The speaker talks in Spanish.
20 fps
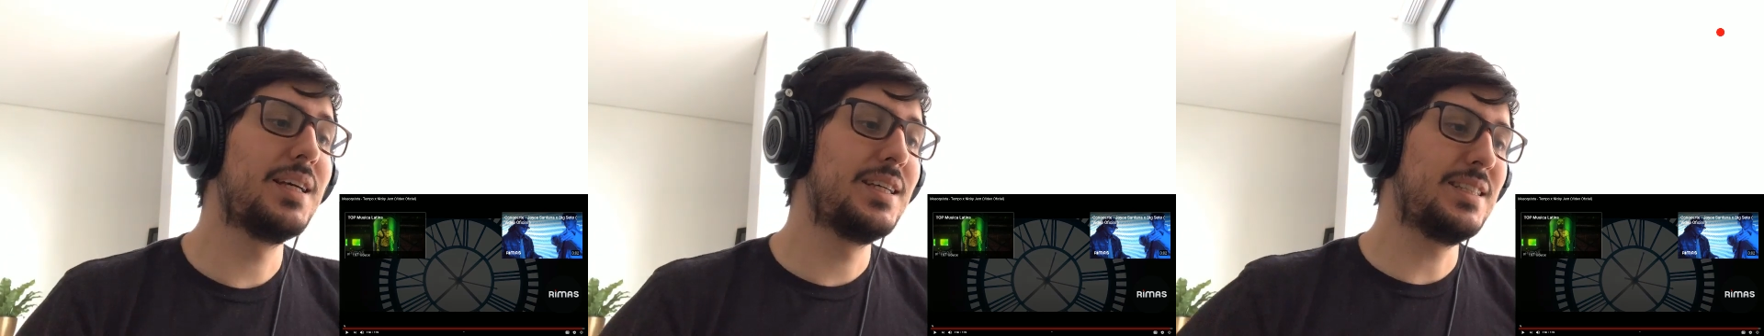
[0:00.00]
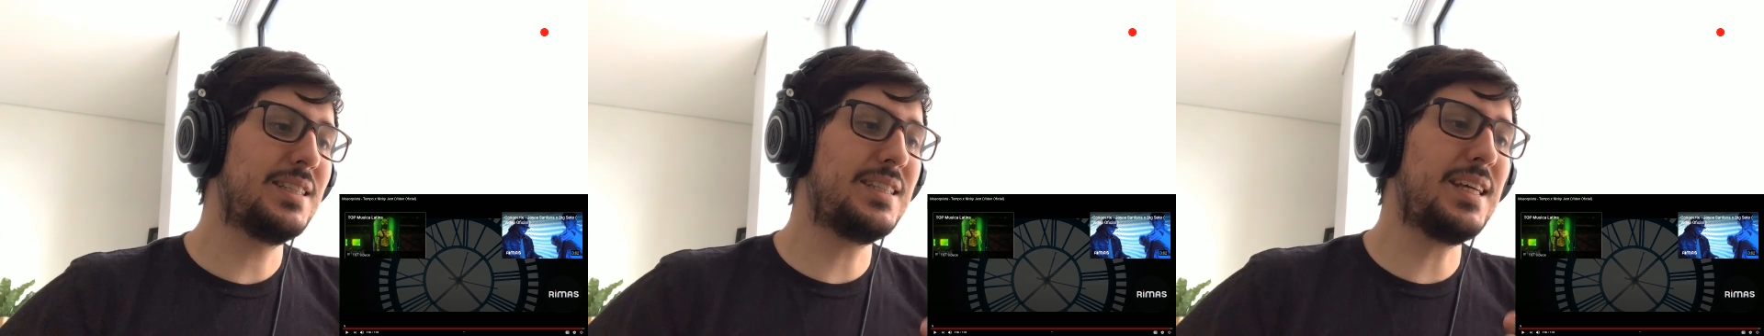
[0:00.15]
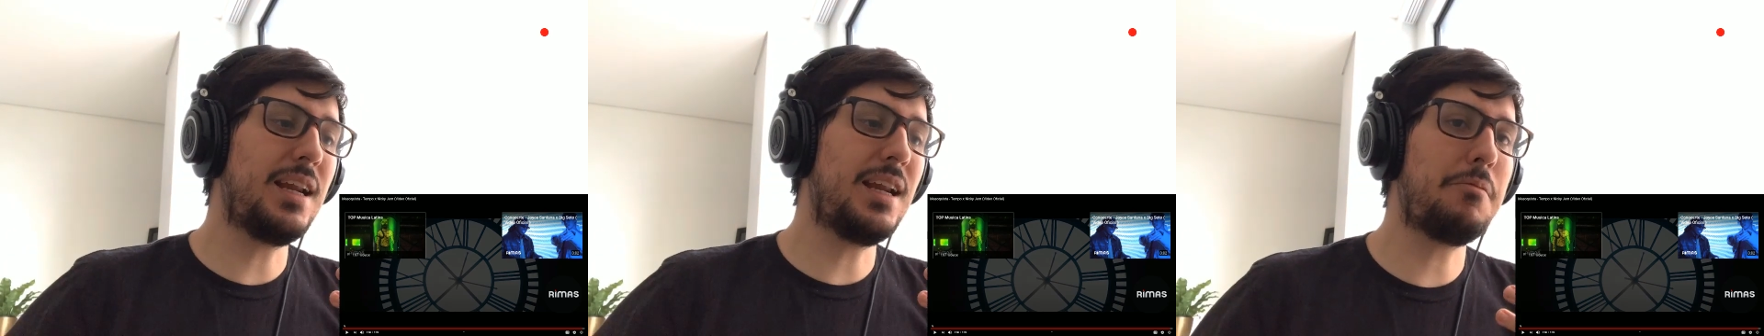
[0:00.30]

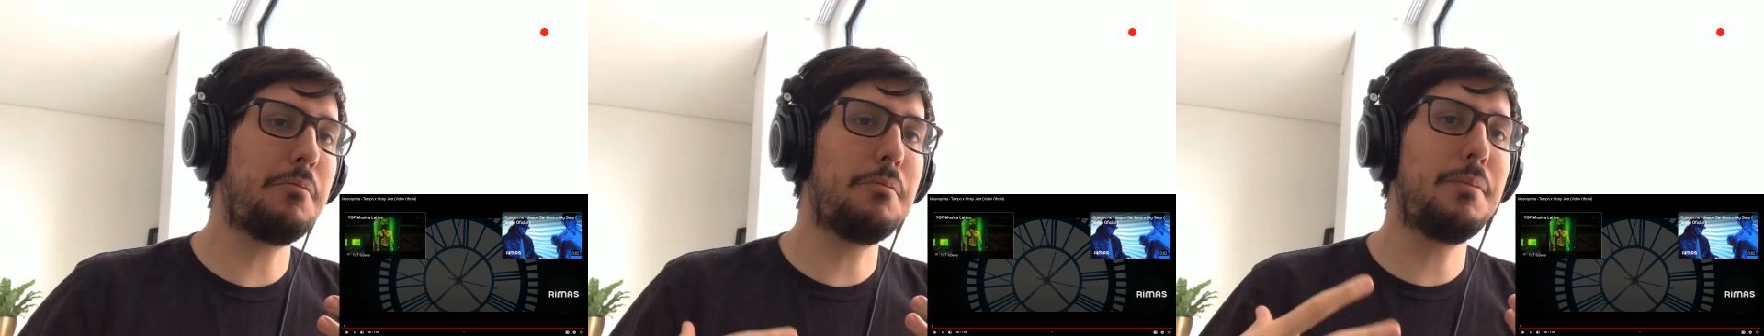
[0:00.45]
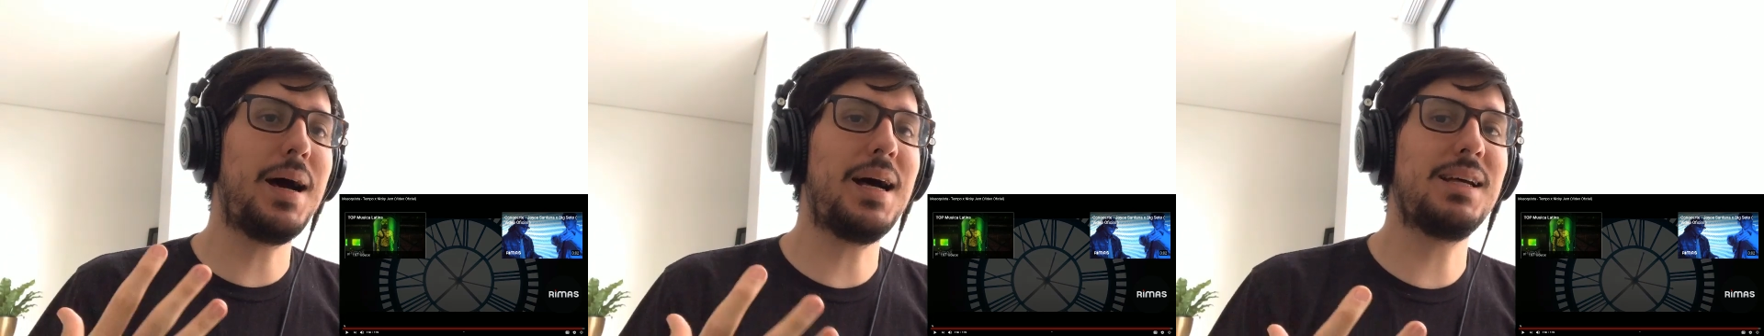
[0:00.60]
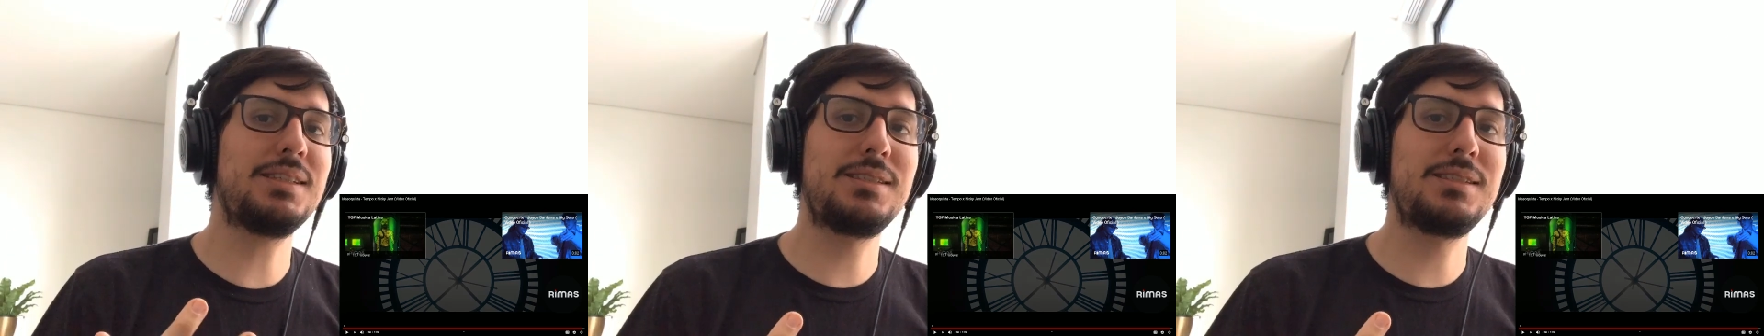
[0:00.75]
ser
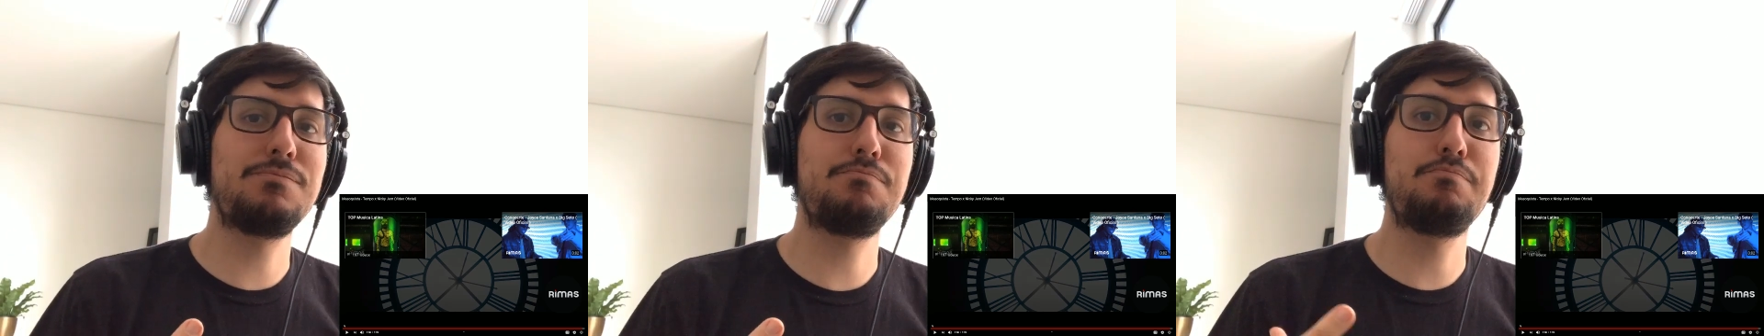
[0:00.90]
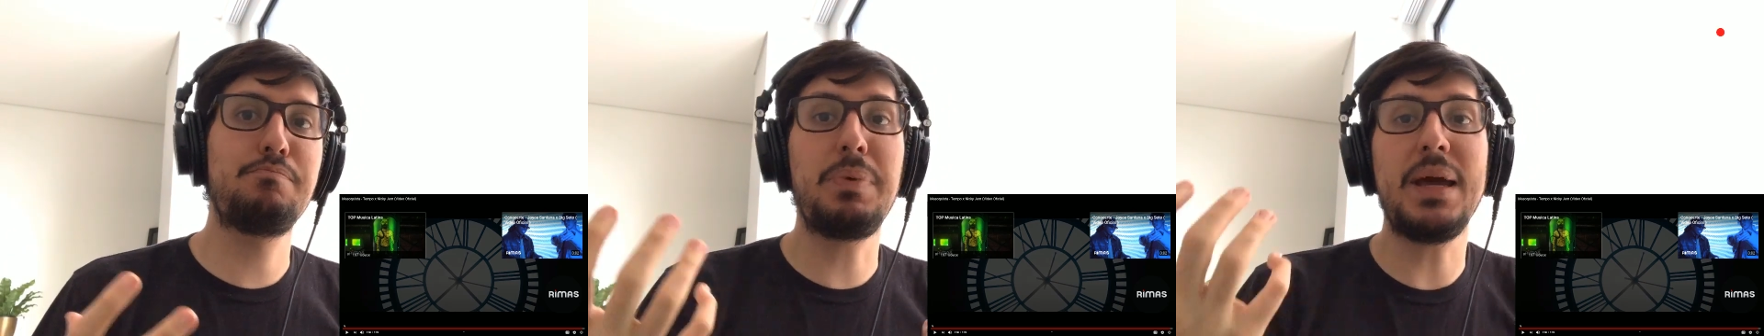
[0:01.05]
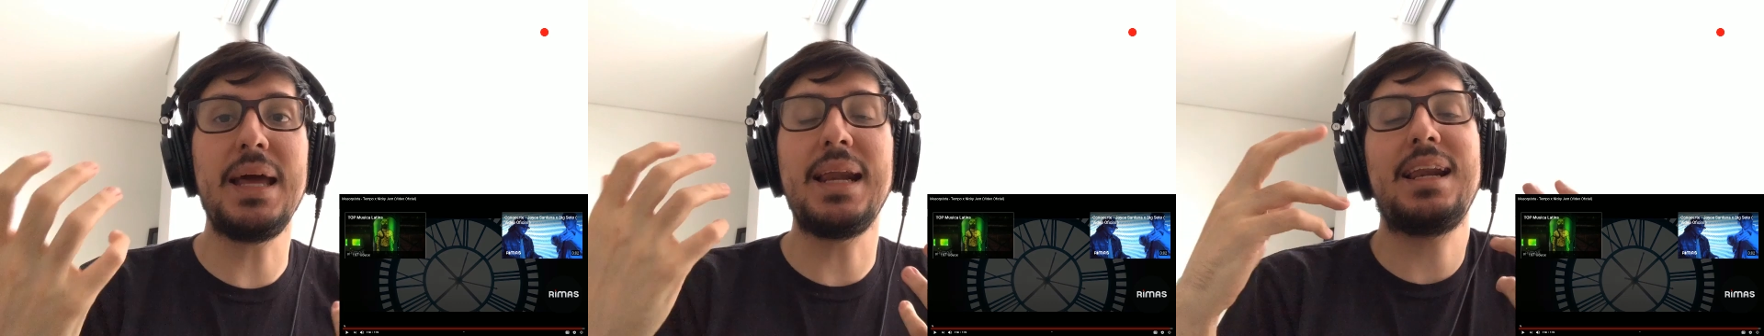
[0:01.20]
más
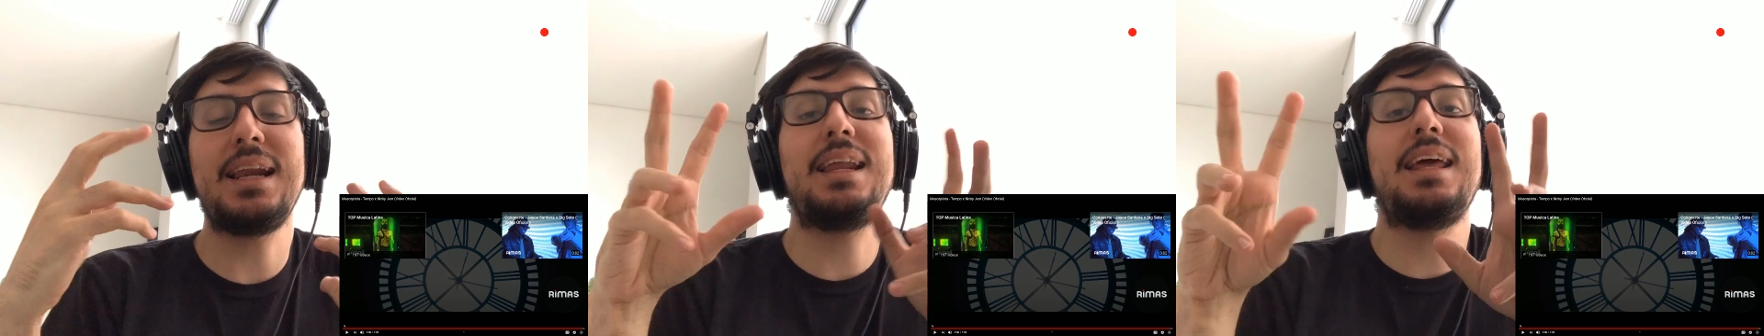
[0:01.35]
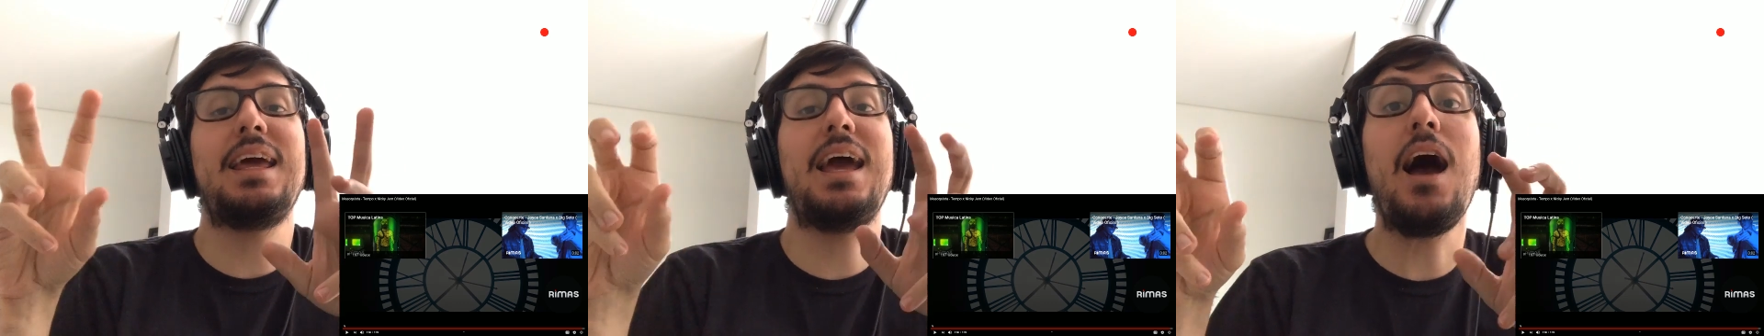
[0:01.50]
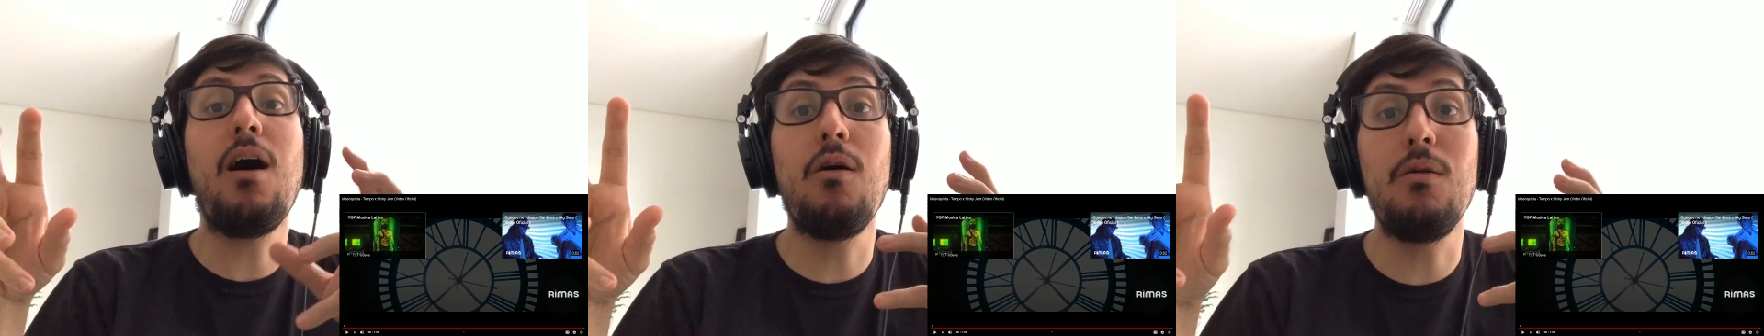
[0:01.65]

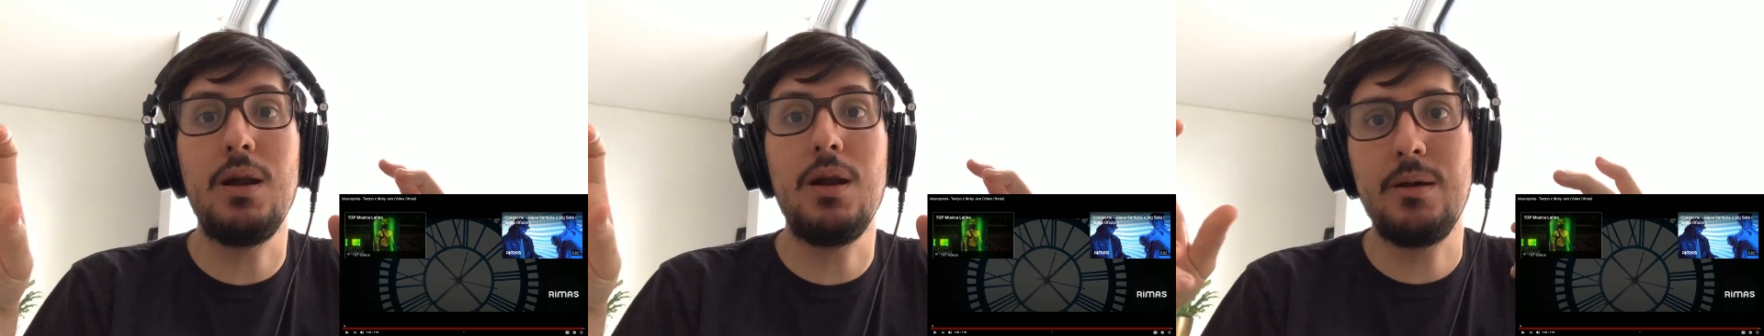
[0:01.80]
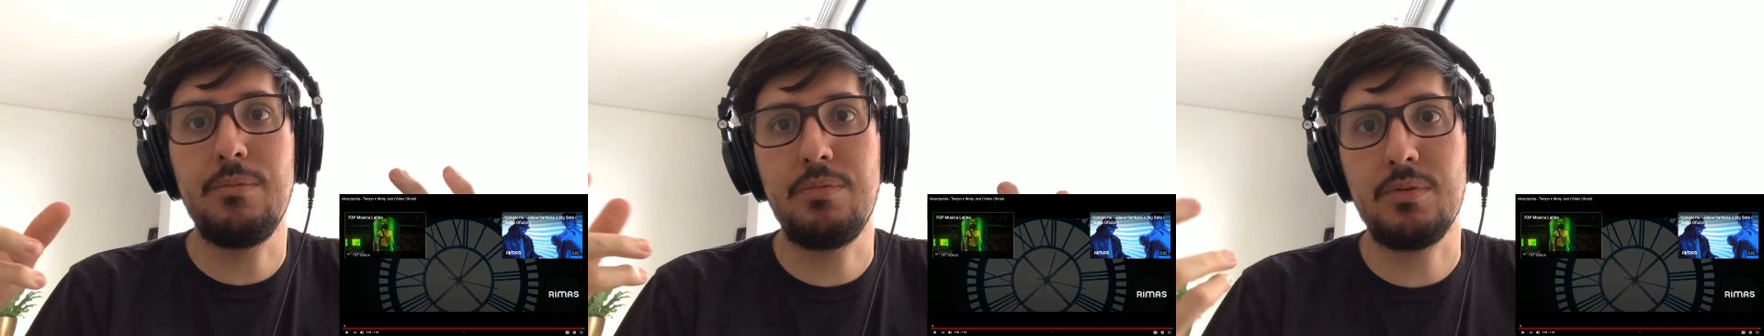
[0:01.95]
perreable,